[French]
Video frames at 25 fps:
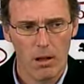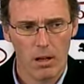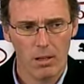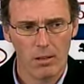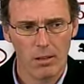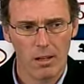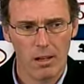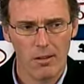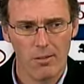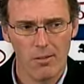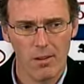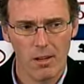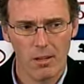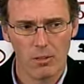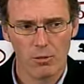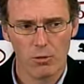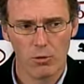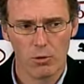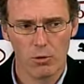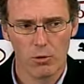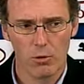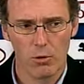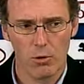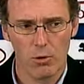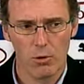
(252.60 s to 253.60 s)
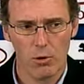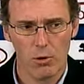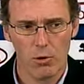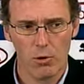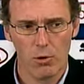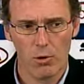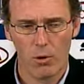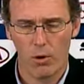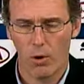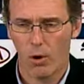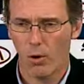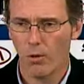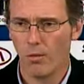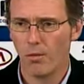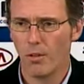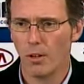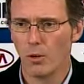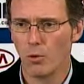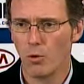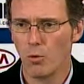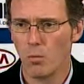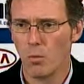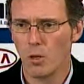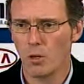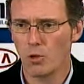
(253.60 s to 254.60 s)
à travers ce que ont
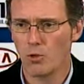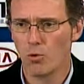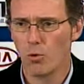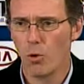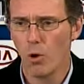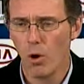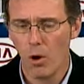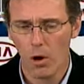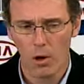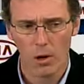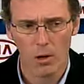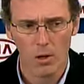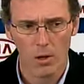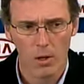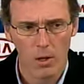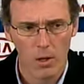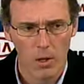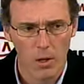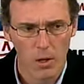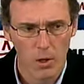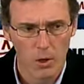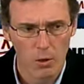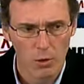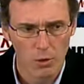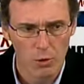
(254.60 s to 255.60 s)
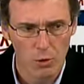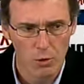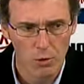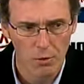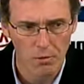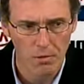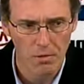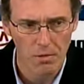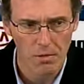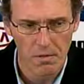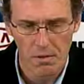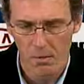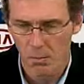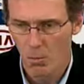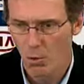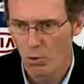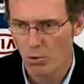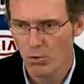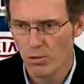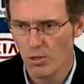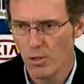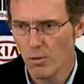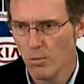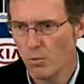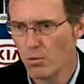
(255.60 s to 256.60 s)
vécu mes joueurs, je le vivais moi
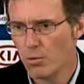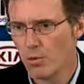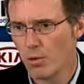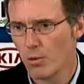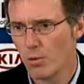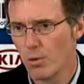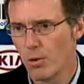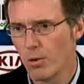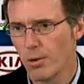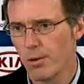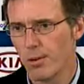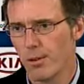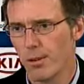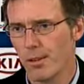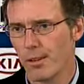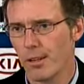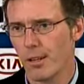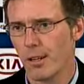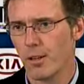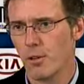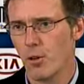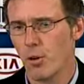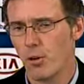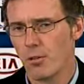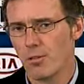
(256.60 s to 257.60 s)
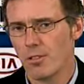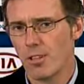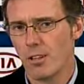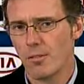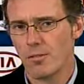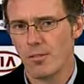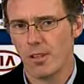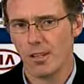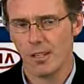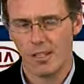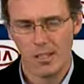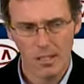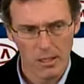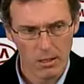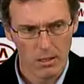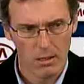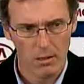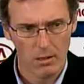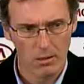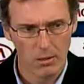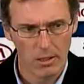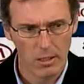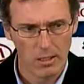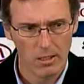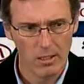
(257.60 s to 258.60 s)
aussi, puisque bon, un entraîneur, un staff technique,
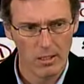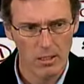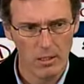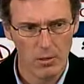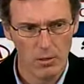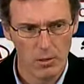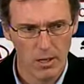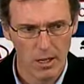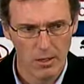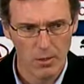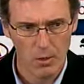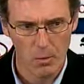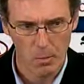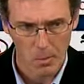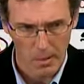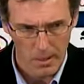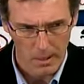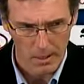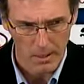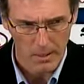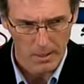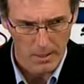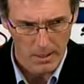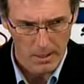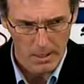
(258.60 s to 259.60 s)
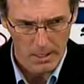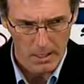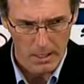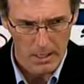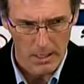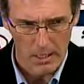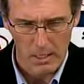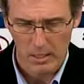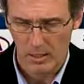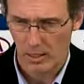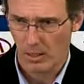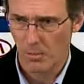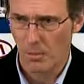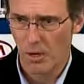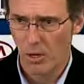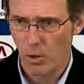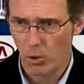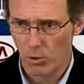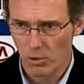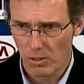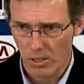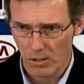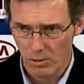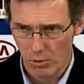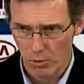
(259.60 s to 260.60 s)
quand il ne gagne pas, il est très
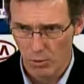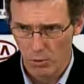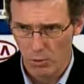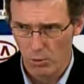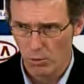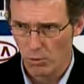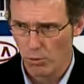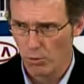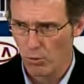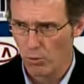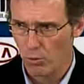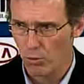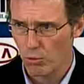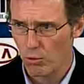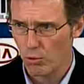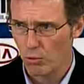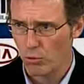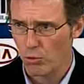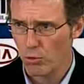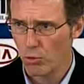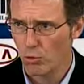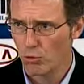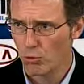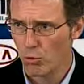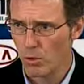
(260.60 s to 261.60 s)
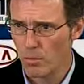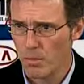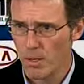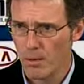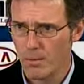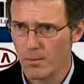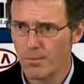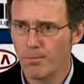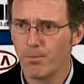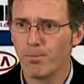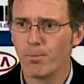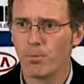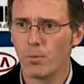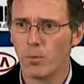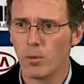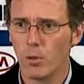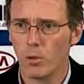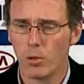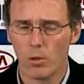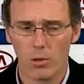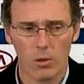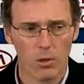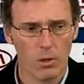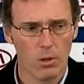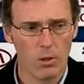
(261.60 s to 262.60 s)
mécontent de, de soi-même.
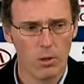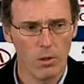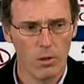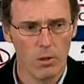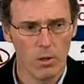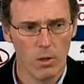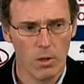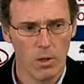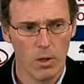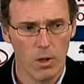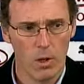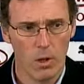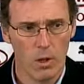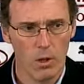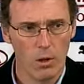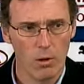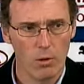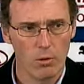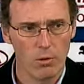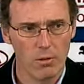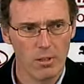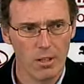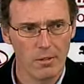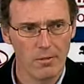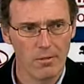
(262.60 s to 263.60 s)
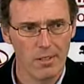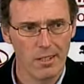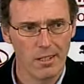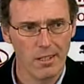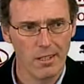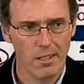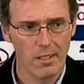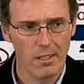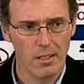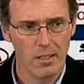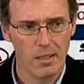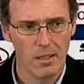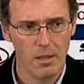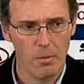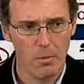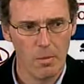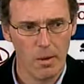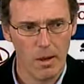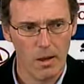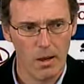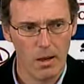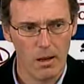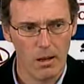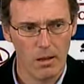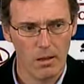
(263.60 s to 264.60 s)
Donc, le staff technique n'était
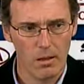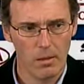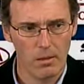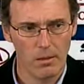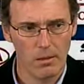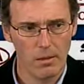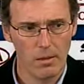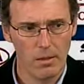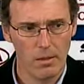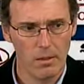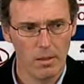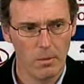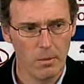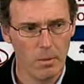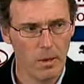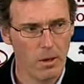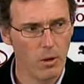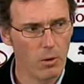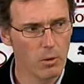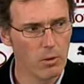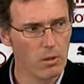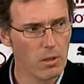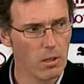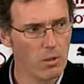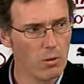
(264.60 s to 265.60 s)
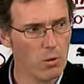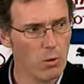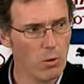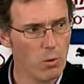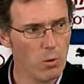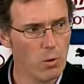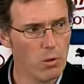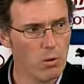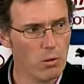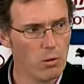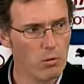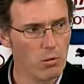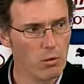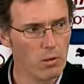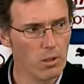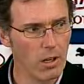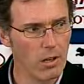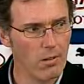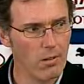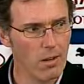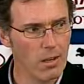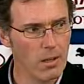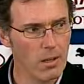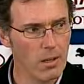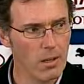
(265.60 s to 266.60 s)
pas, n'était pas content de lui, de son
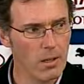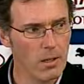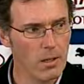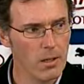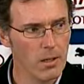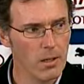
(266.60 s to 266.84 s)
travail.